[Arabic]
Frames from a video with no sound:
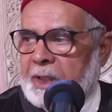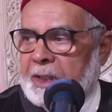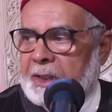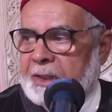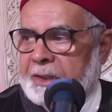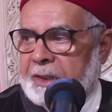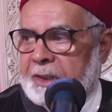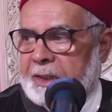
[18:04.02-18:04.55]

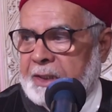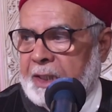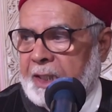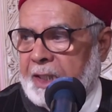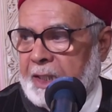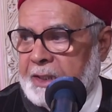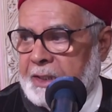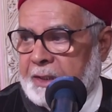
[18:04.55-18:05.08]
التي هي
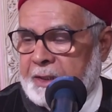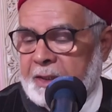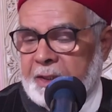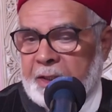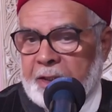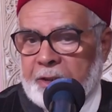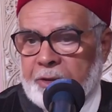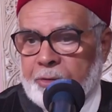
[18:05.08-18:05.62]
خير
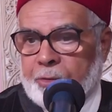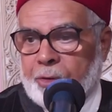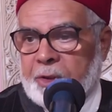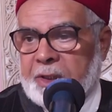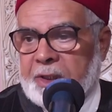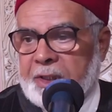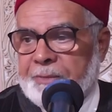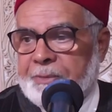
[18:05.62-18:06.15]

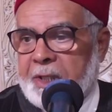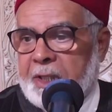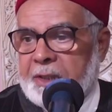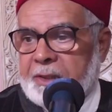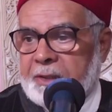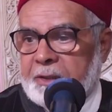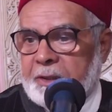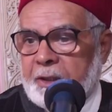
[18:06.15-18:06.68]
لكل العباد
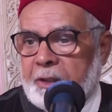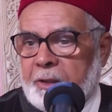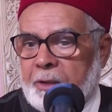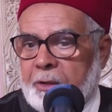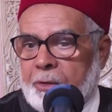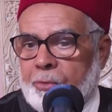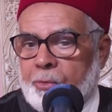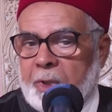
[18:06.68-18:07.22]

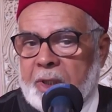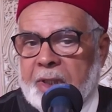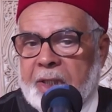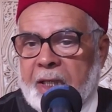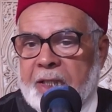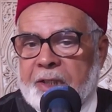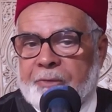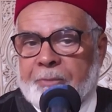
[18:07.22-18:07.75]

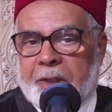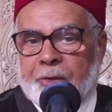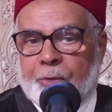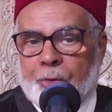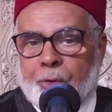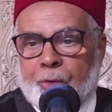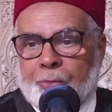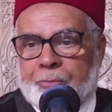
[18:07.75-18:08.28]
والخير
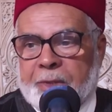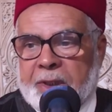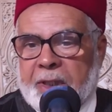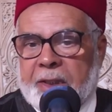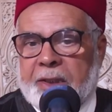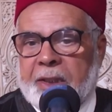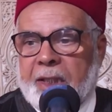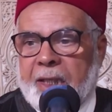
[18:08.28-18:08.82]
مطلوب من
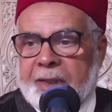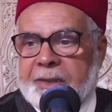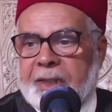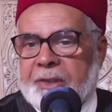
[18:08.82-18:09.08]
ال... حتى